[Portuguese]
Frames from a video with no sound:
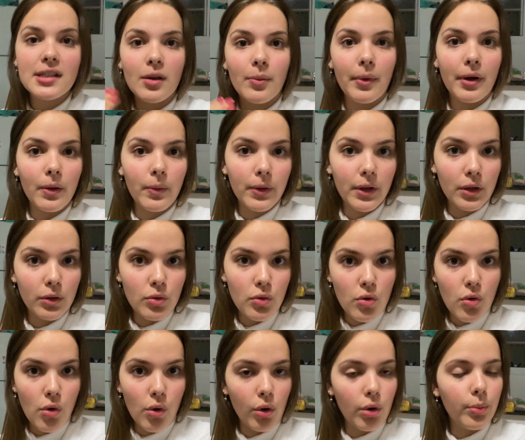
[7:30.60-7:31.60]
uma aguinha no
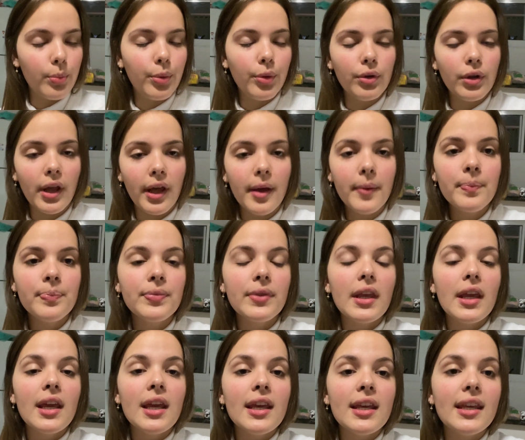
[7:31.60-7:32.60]
corpo, né?
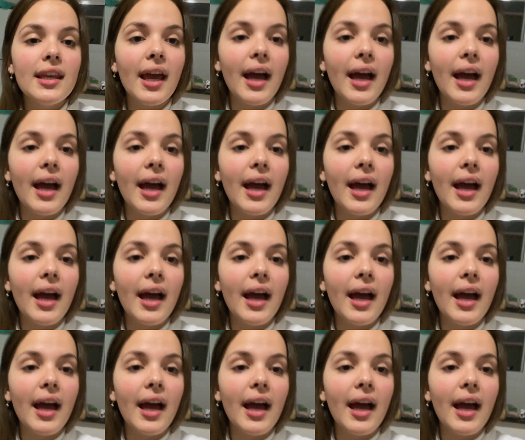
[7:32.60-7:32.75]
E